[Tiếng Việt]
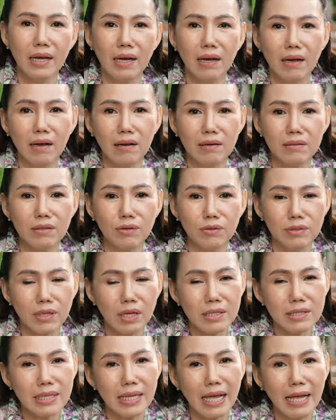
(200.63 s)
à, thưởng
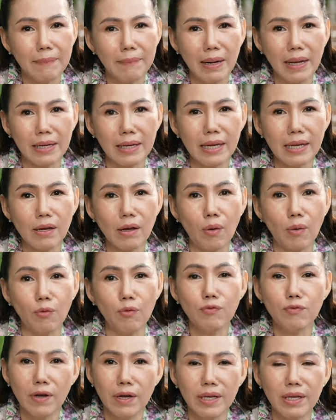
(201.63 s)
thức xem là cái
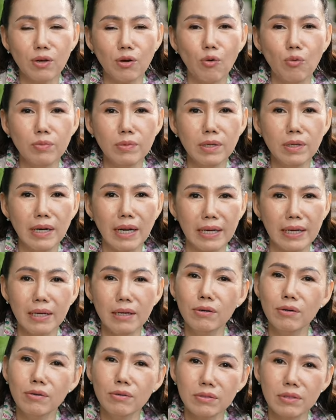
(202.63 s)
khẩu vị cũng như là
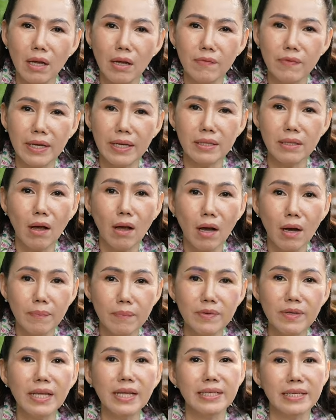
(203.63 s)
cái hương thơm vị
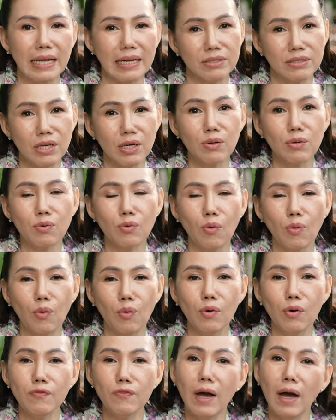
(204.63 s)
thơm riêng đặc trưng
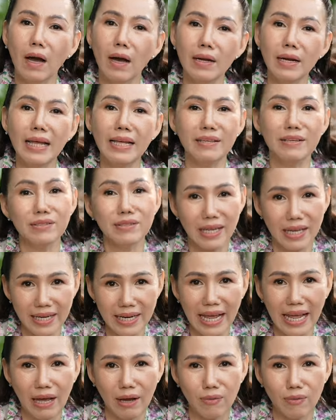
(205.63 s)
của phở là như thế
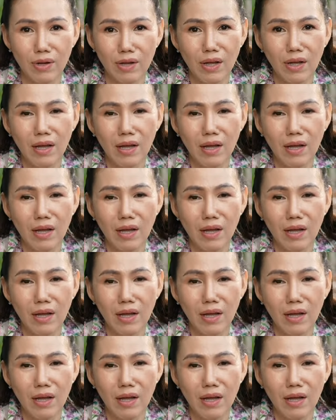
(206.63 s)
nào.